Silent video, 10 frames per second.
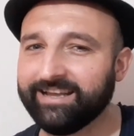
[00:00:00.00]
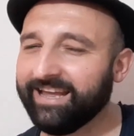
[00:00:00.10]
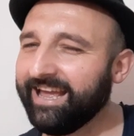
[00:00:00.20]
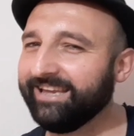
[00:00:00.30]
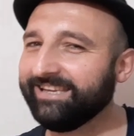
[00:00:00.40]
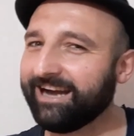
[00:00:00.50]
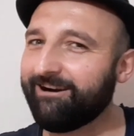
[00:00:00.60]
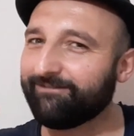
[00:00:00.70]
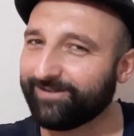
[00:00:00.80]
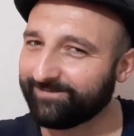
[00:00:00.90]
Hey
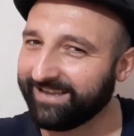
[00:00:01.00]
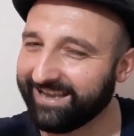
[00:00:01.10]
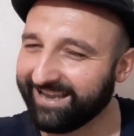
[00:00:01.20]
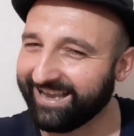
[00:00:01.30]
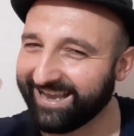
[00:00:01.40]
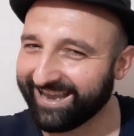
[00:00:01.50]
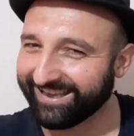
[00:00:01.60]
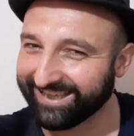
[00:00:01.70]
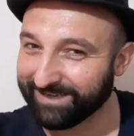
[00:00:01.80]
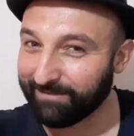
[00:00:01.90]
yavrum
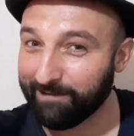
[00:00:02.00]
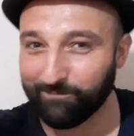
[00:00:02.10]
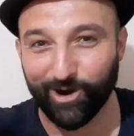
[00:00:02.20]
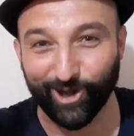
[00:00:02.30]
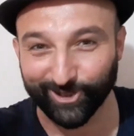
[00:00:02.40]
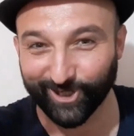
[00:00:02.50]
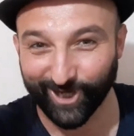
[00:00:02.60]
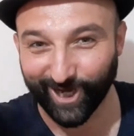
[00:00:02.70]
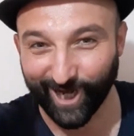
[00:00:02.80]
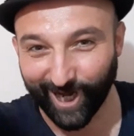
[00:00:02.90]
hey İmamoğlu